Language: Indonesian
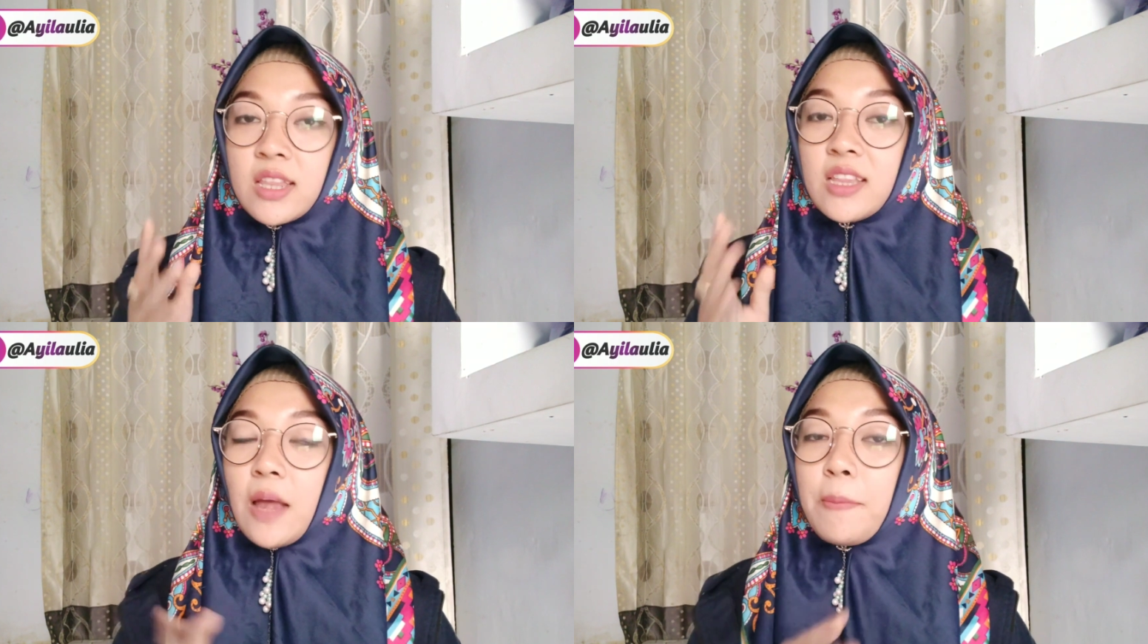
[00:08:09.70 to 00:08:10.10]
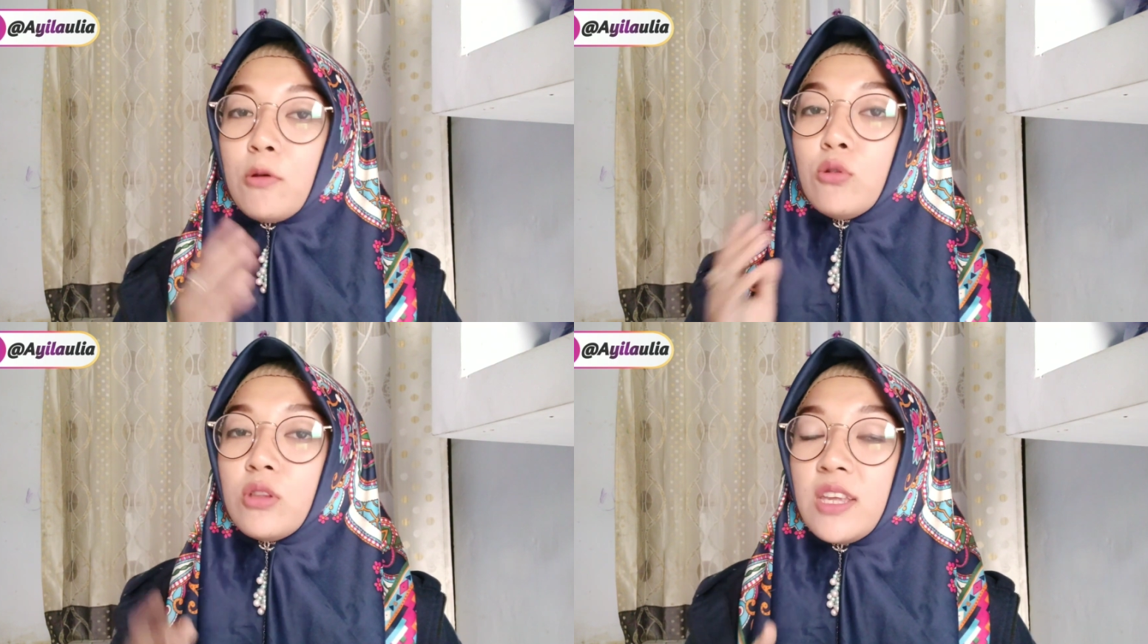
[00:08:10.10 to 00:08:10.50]
tetapi
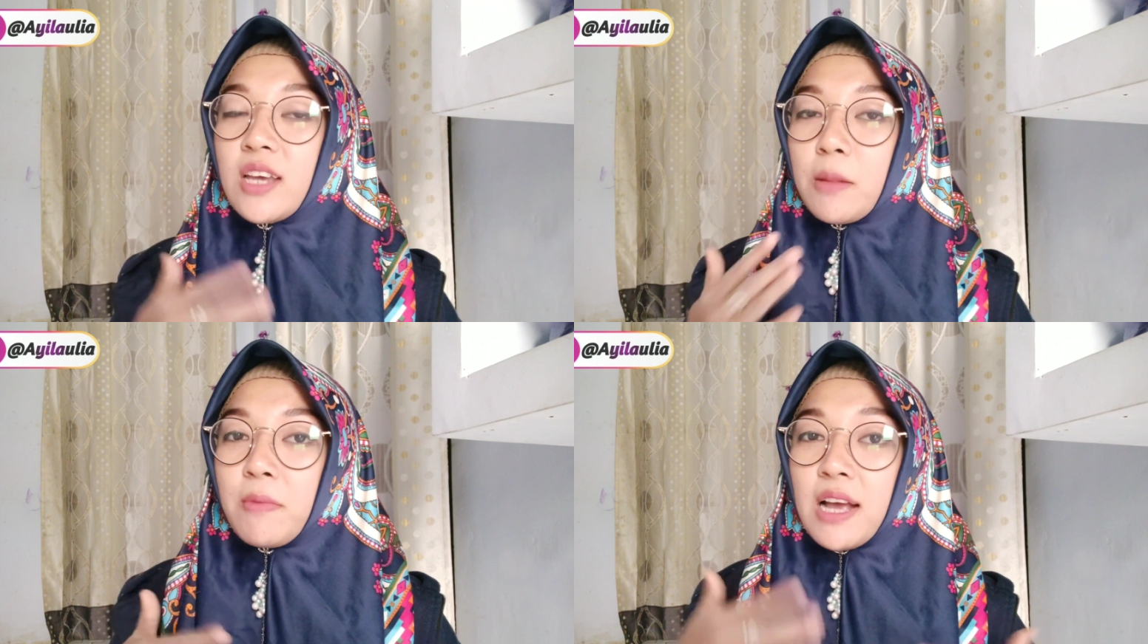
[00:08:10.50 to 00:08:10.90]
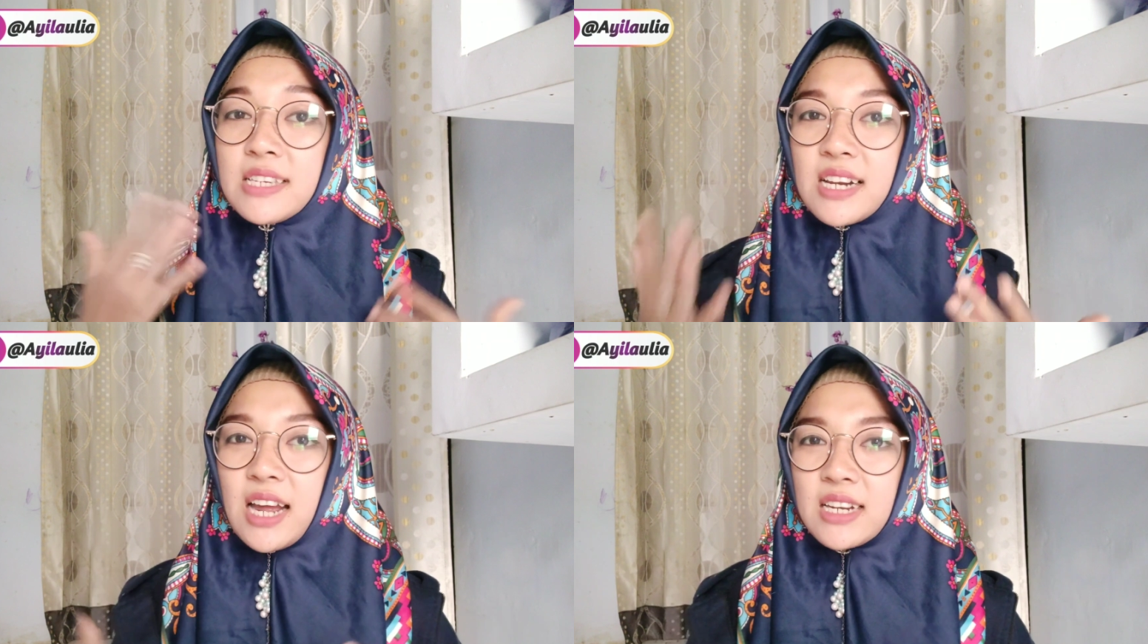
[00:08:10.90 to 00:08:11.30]
untuk tingkat
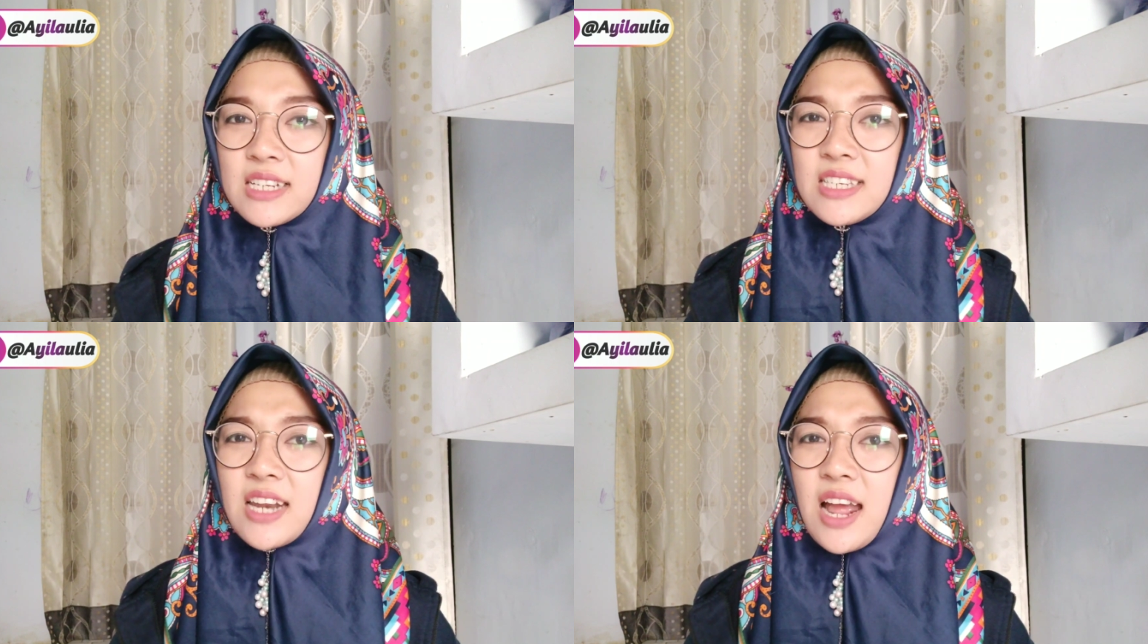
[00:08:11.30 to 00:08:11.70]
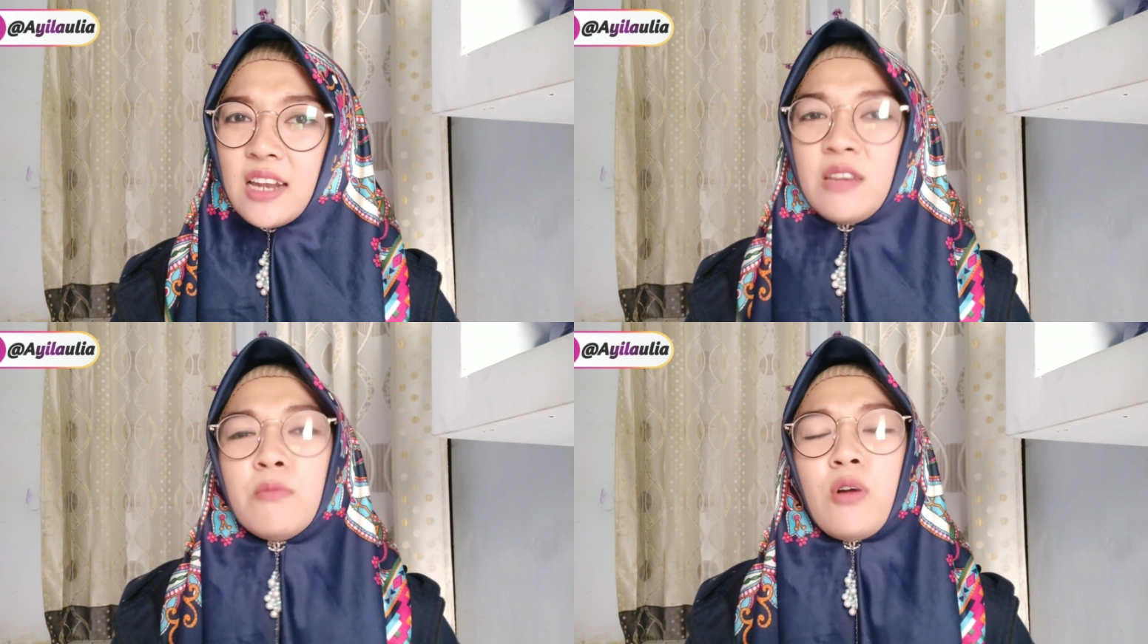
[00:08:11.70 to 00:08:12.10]
menghasilkan
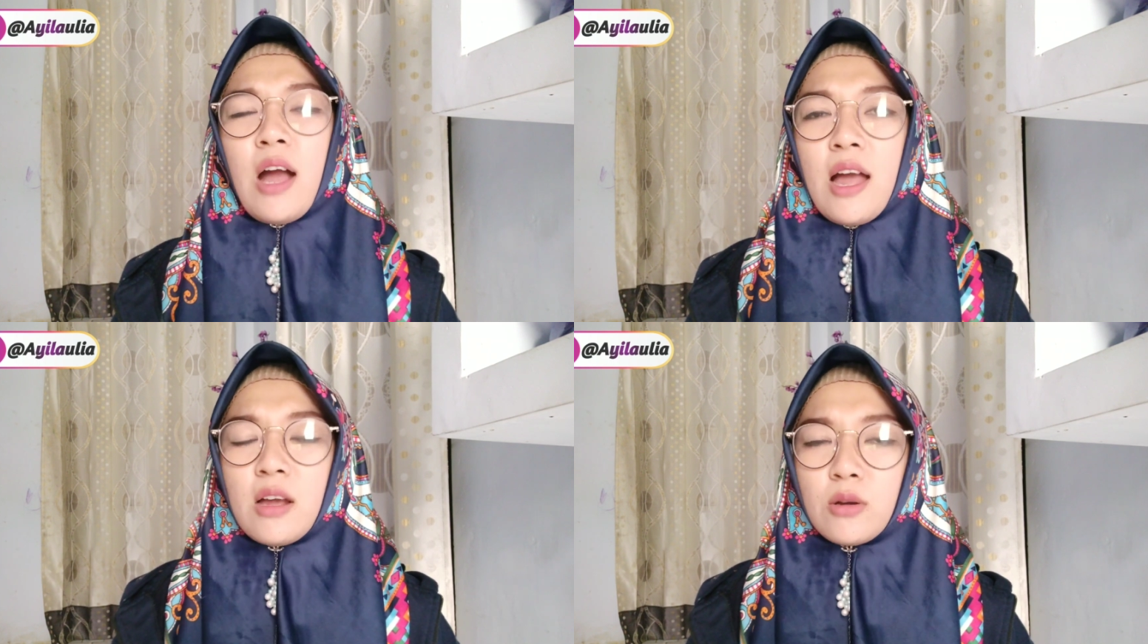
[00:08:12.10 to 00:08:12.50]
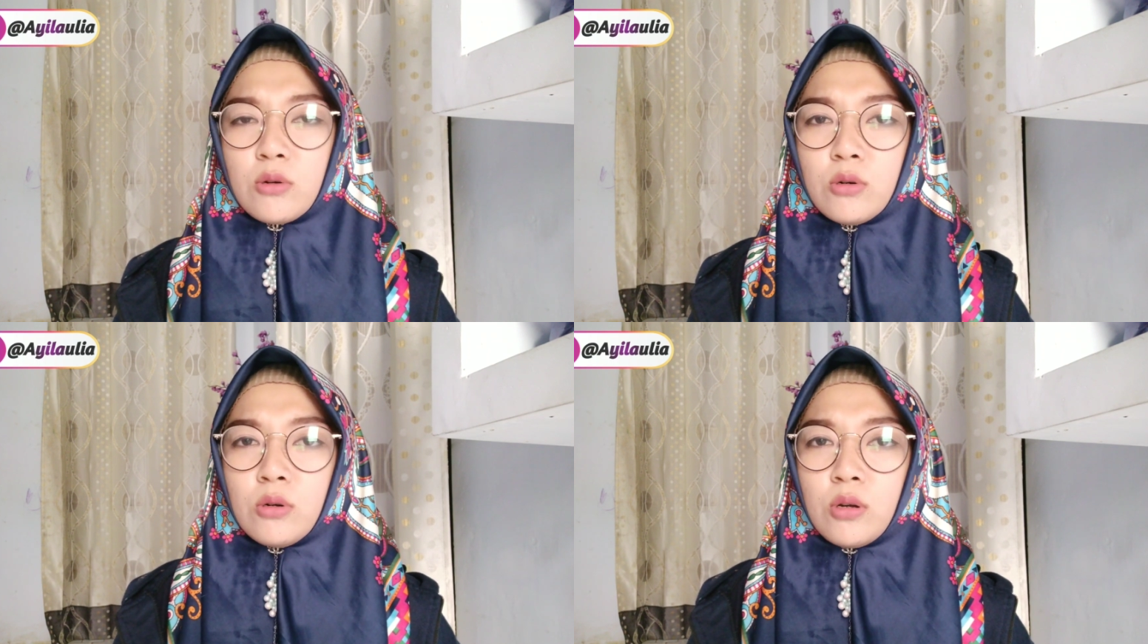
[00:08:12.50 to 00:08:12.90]
kecerahan di muka
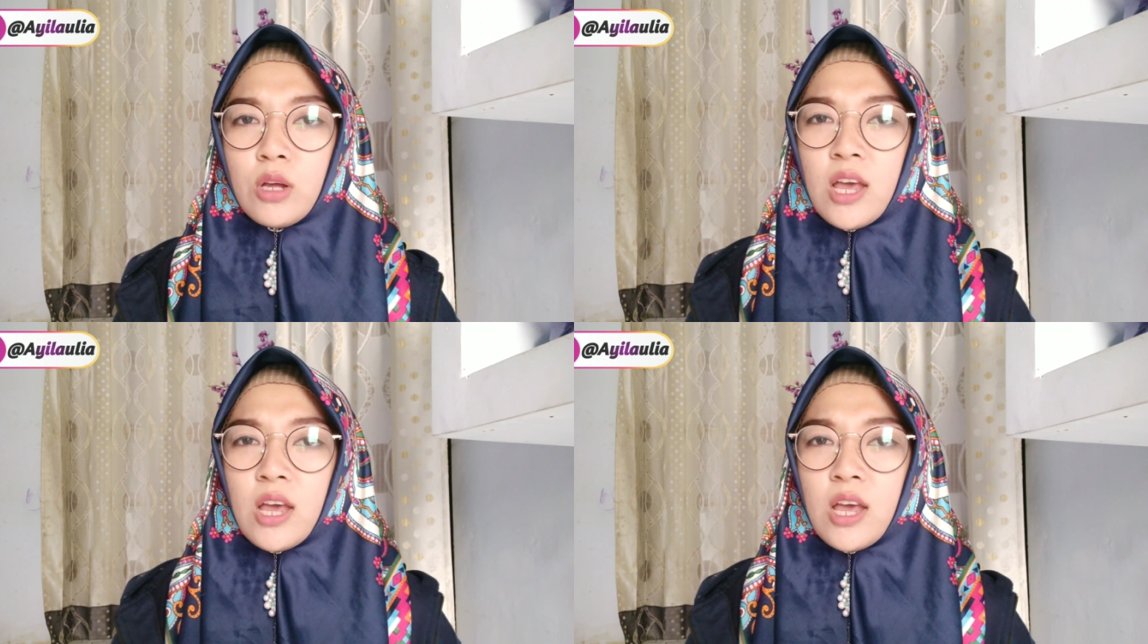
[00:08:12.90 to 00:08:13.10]
aku,